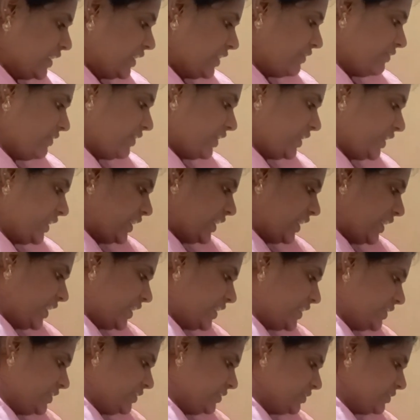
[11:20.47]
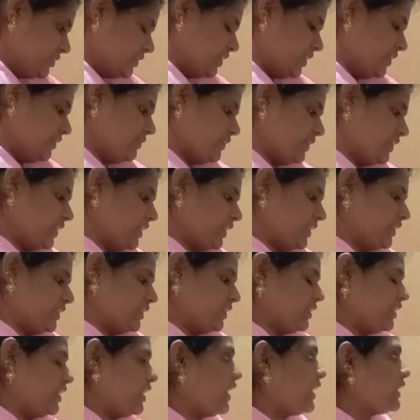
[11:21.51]
இருபத்தி ஏழு இருபத்தெட்டு
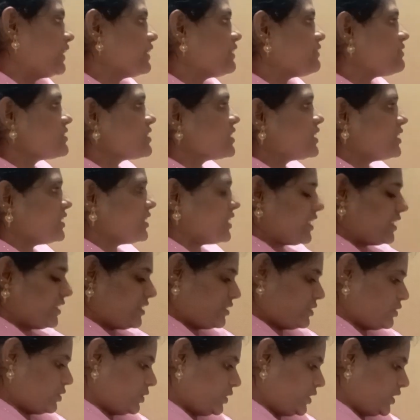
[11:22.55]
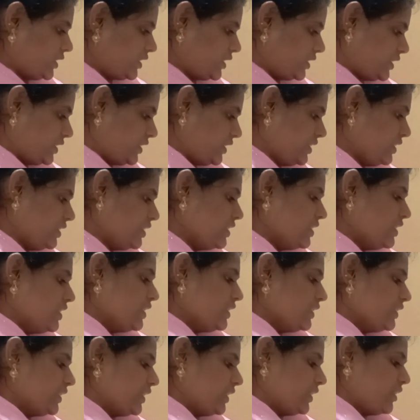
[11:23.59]
அந்த வசனத்தில் என்ன சொல்லியிருக்கு
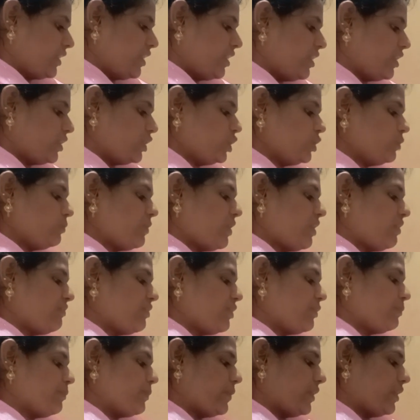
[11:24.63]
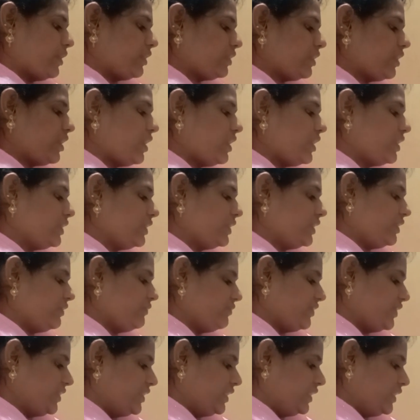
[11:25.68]
என் ஆத்துமாவை பாதாளத்தில்
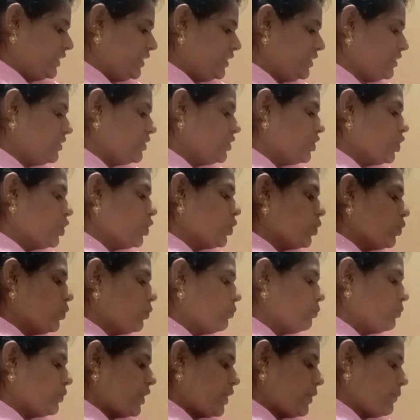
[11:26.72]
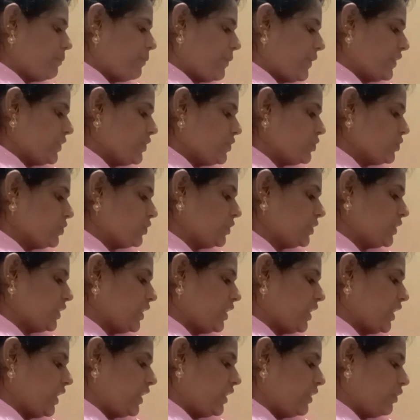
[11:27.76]
விடீர் உம்முடைய
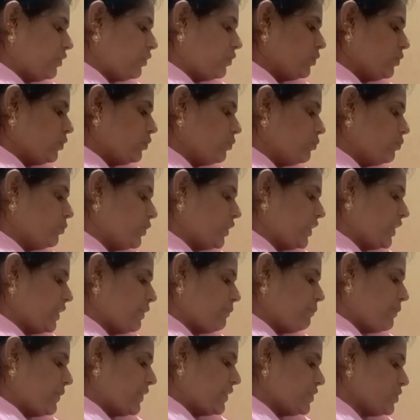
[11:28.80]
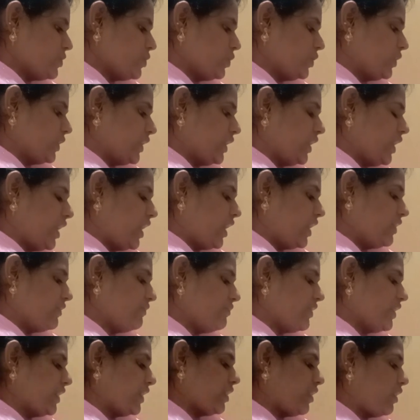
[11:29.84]
பரிசுத்தர் உம்முடைய பரிசுத்தர்
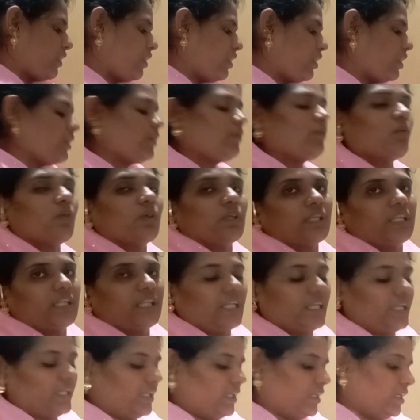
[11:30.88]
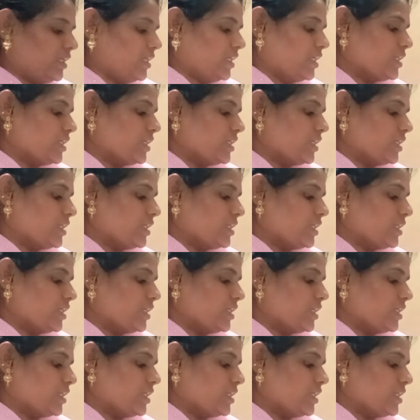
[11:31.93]
அழிவை காண ஒட்டீர்